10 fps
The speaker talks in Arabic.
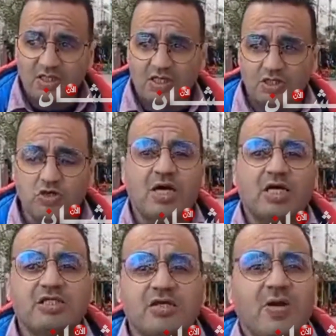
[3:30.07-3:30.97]
اليوم
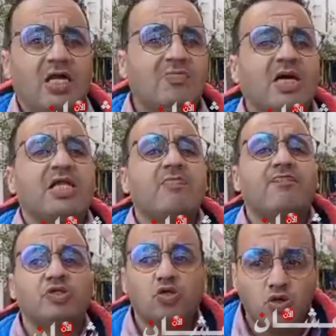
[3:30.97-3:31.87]
غادي يربح المغرب
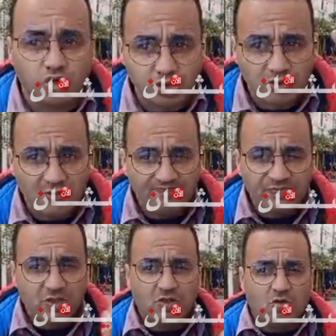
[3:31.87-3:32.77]
بجوج
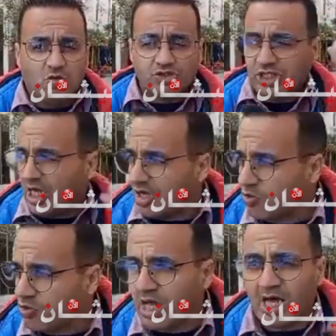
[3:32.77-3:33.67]

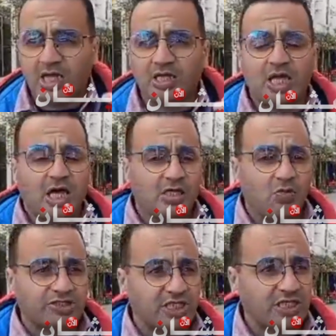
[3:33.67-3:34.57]
وشعارنا الله
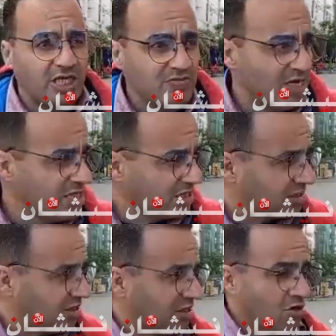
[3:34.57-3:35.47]
الوطن
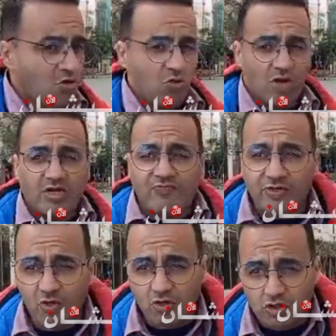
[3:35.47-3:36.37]
الملك
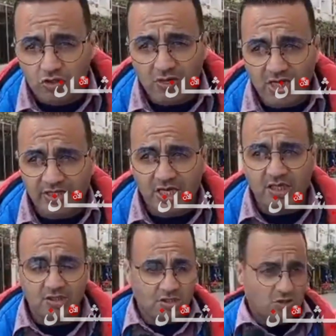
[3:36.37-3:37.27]
وغنفرحوا اليوم احنا
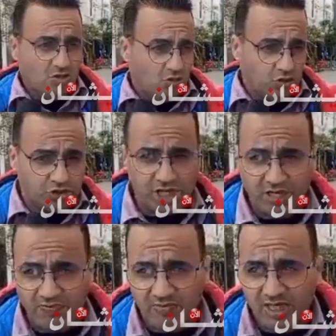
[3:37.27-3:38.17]

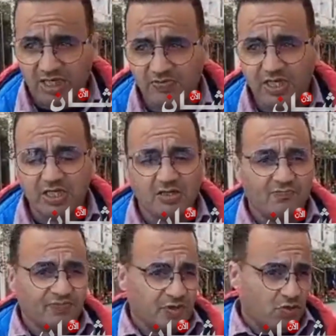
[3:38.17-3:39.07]
والشعب المغربي
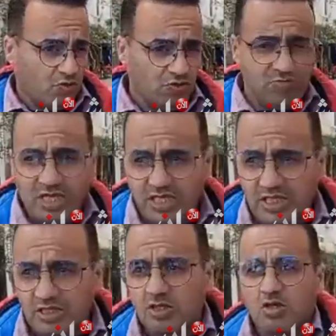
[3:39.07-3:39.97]

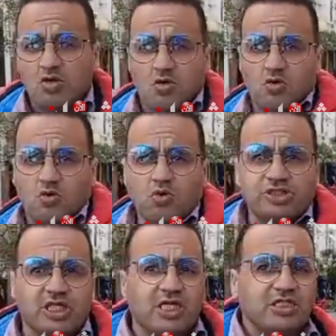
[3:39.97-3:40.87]
والملك وكل
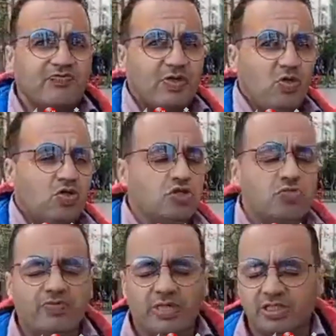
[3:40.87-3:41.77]
شيء غادي يفرحوا
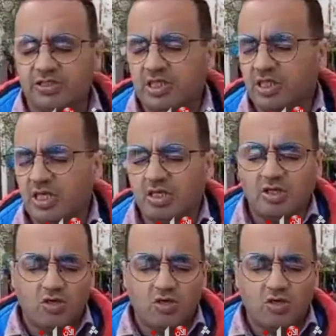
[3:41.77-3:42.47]
اليوم باذن الله